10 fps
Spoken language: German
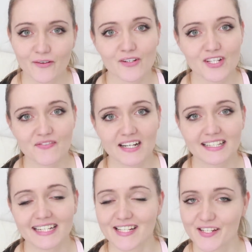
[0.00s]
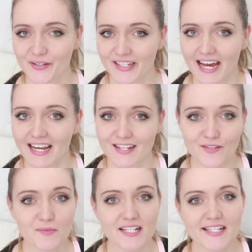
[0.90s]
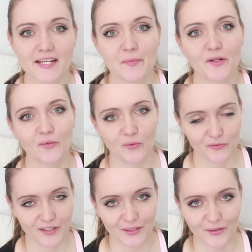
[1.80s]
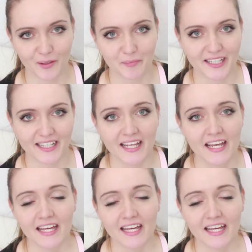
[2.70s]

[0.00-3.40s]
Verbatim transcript: Und zwar dreht sich heute alles um das Thema Notfallkörbchen.